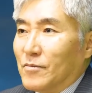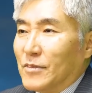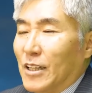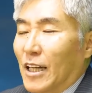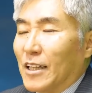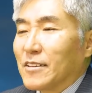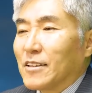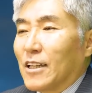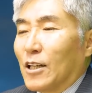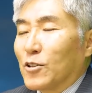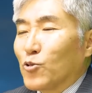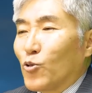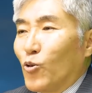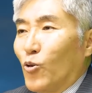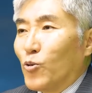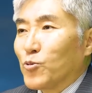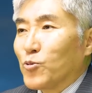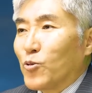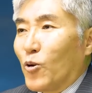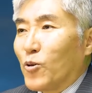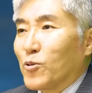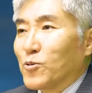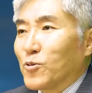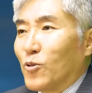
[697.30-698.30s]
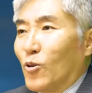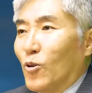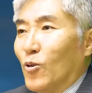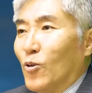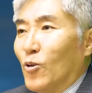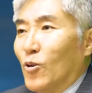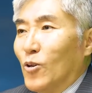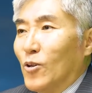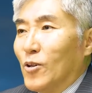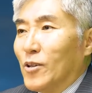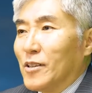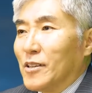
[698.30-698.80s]
何か道徳
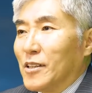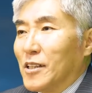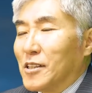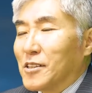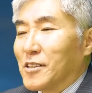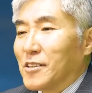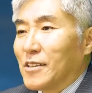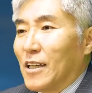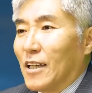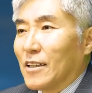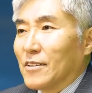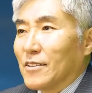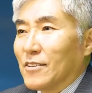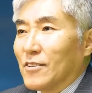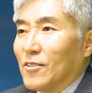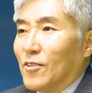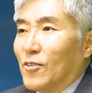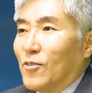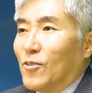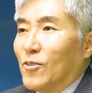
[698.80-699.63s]
の一段